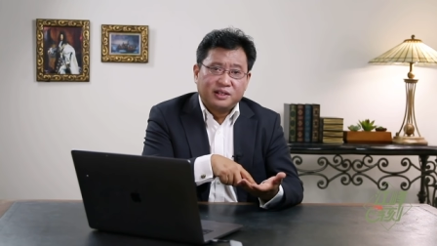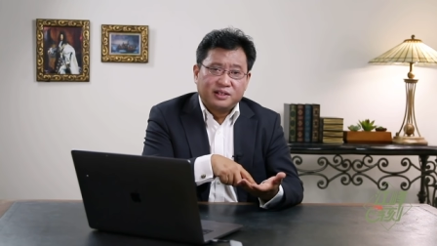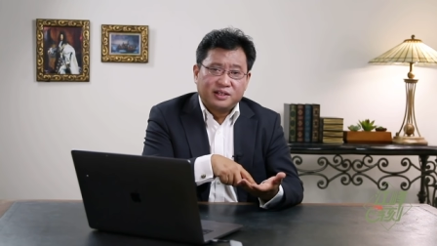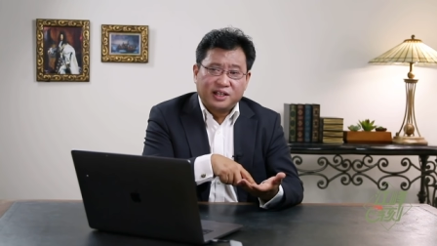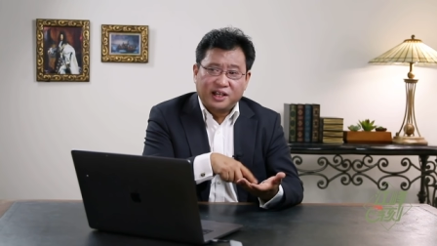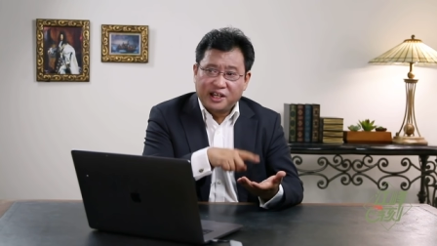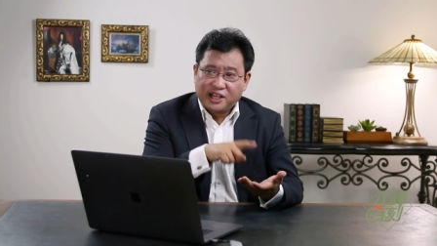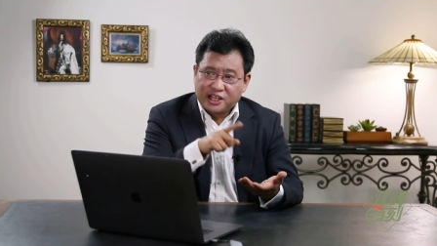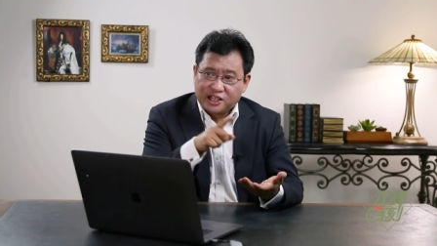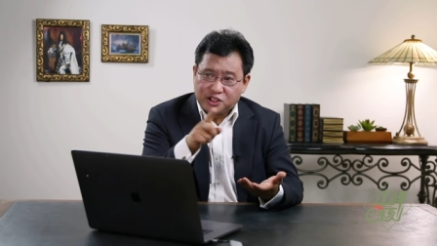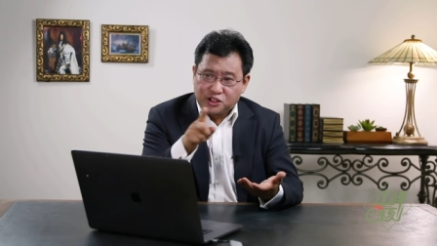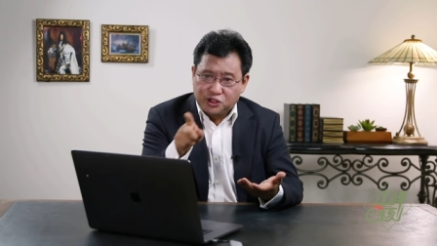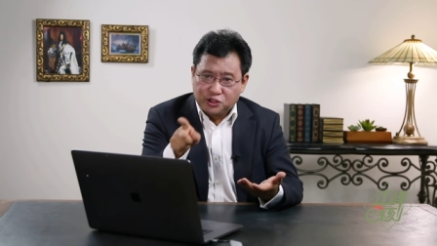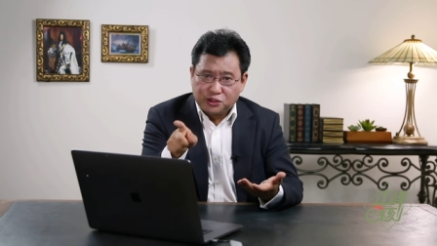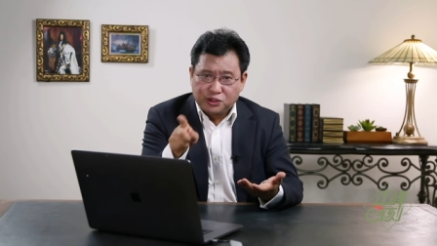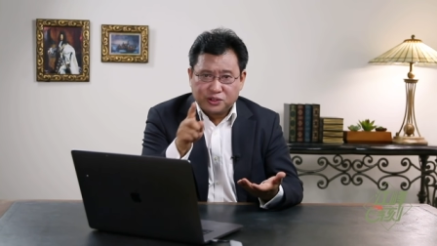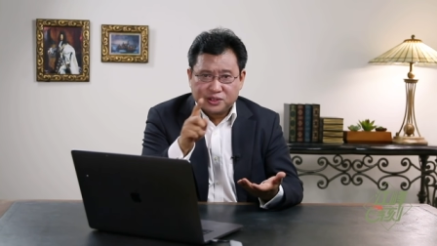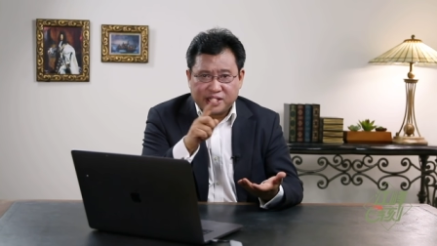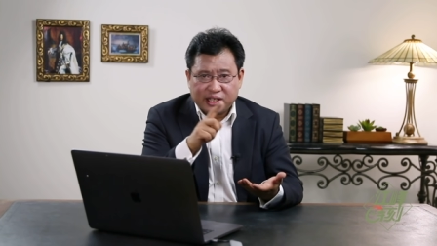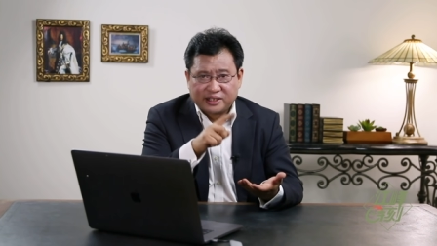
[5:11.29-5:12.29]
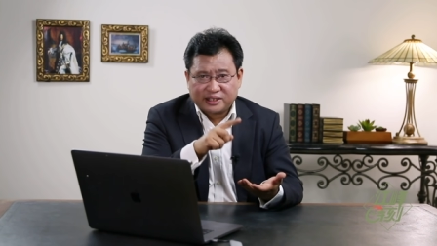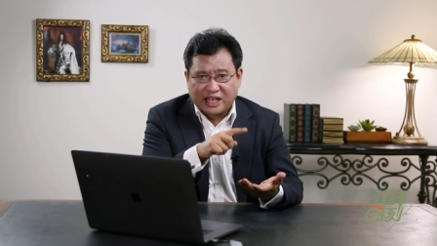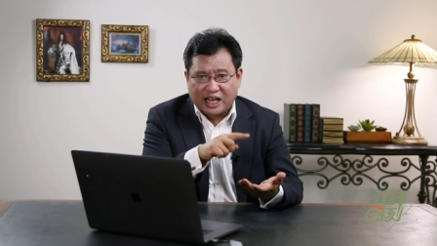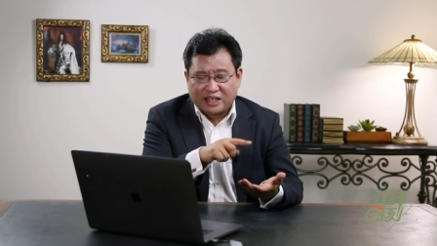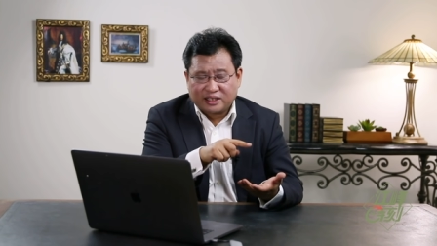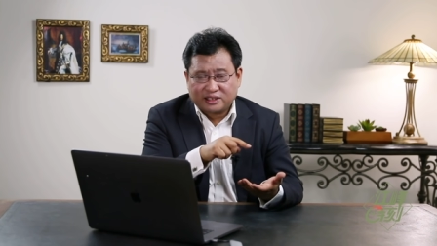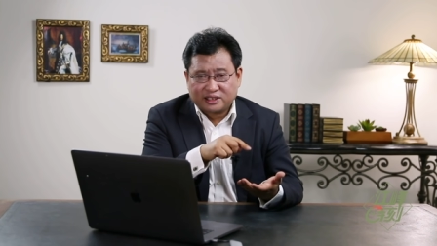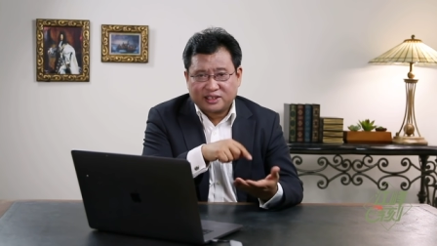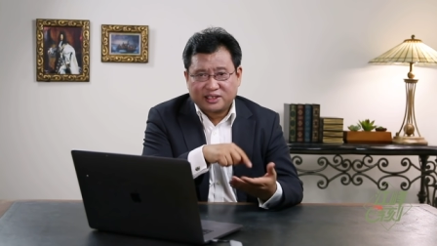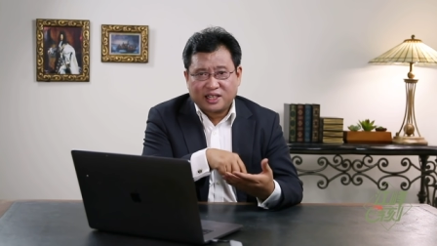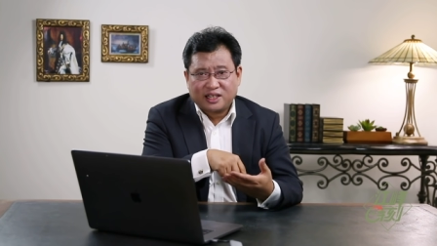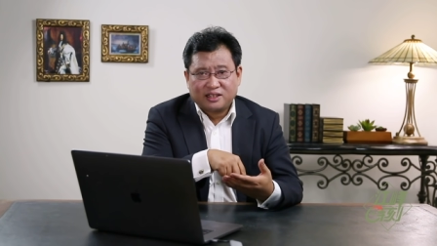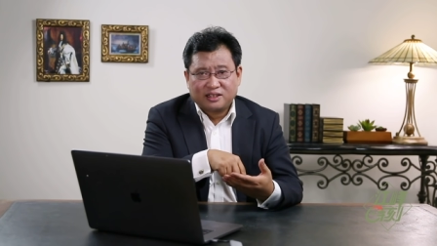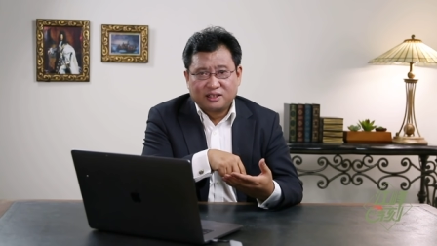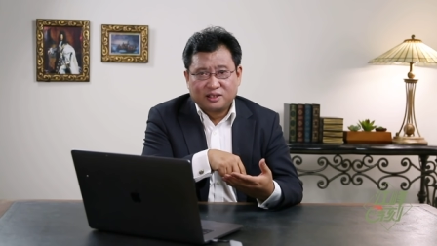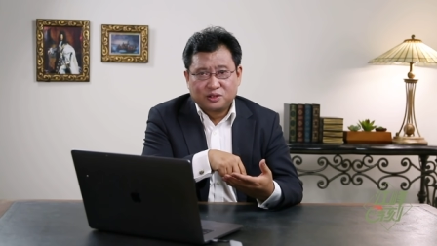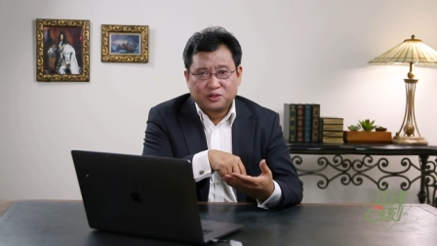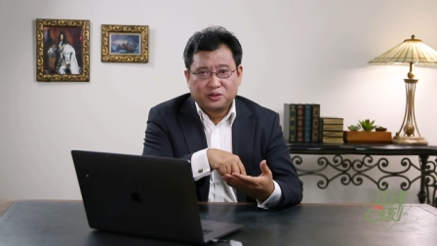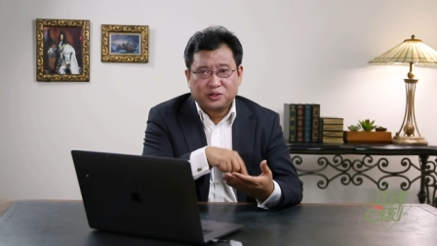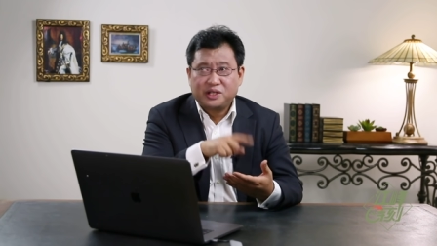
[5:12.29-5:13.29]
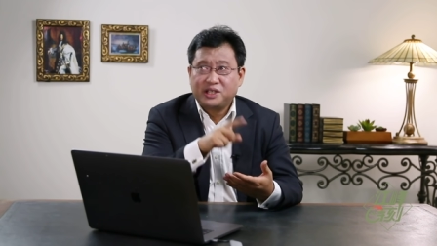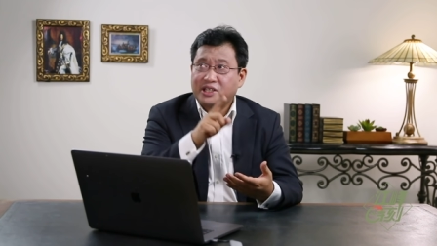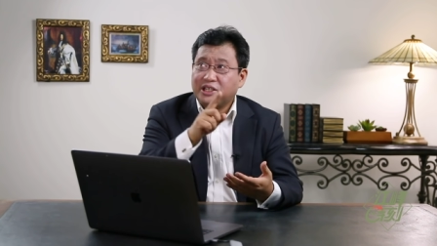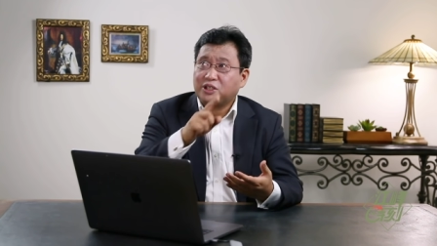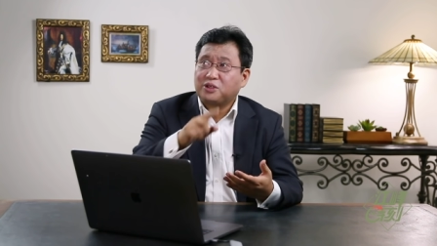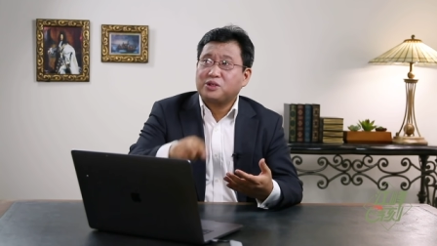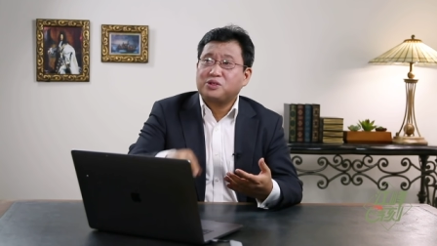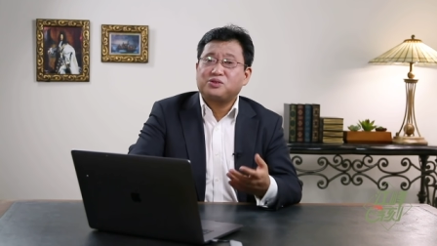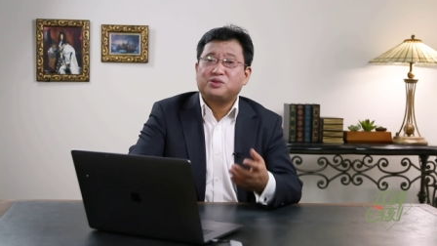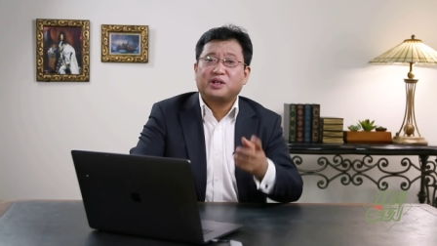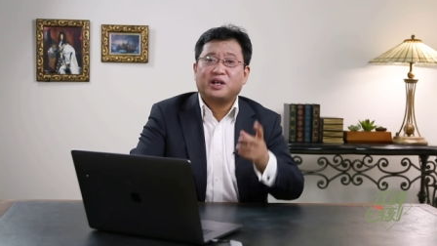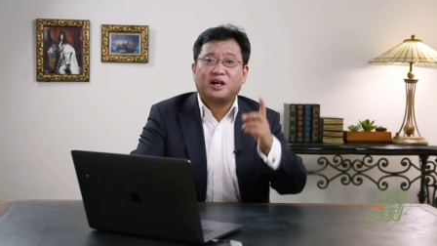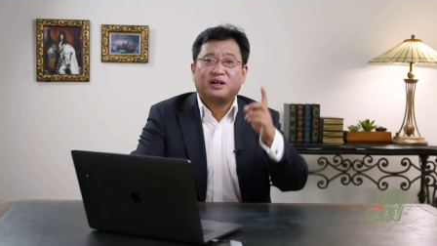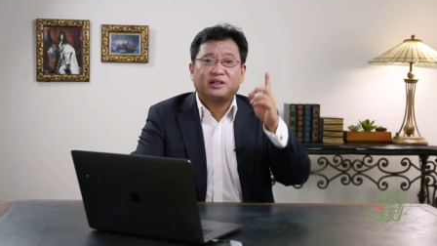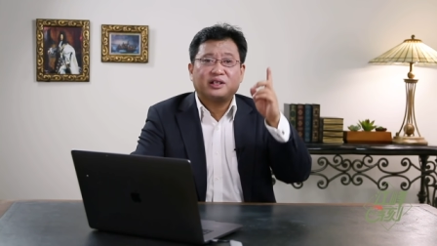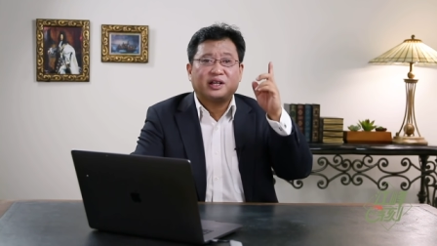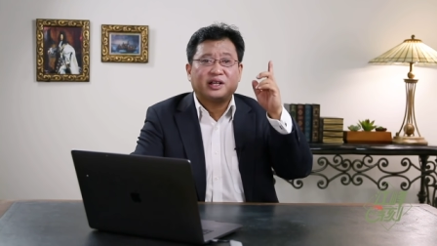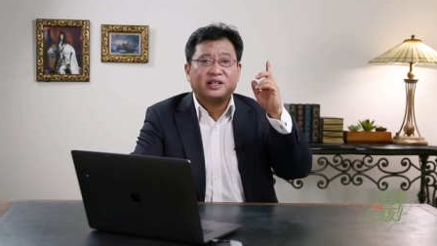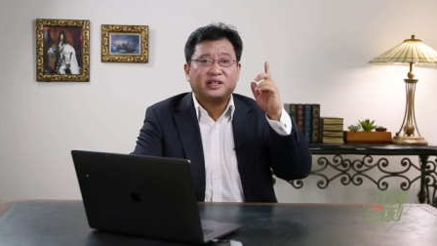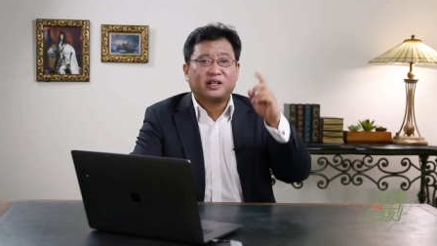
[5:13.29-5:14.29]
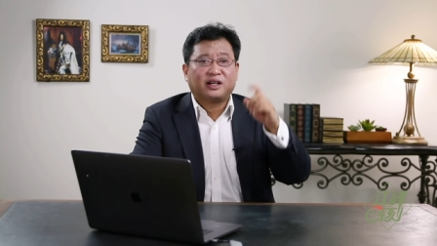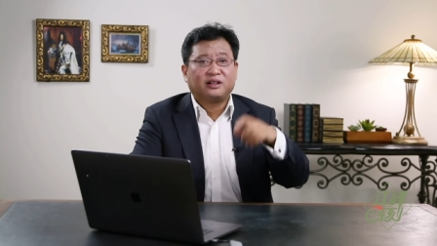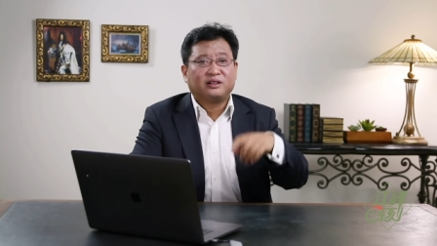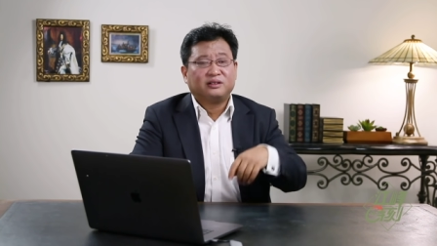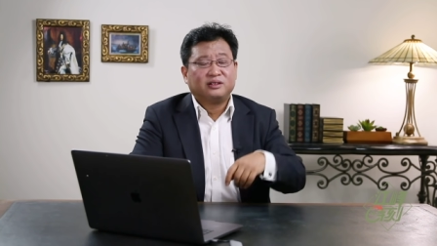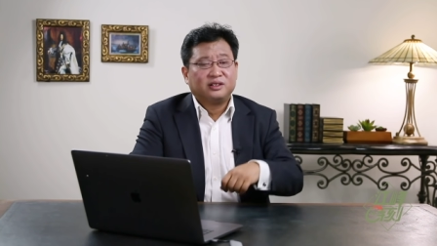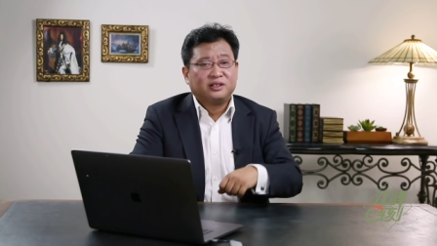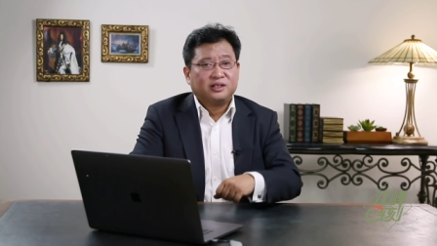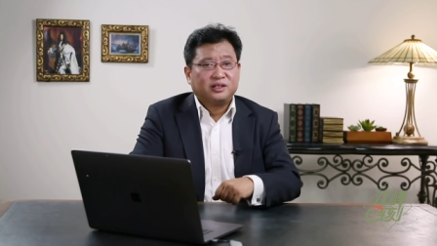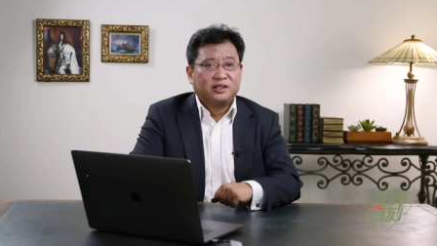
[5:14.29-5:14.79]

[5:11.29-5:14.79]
那领袖又在党之上，所以你对最高的领导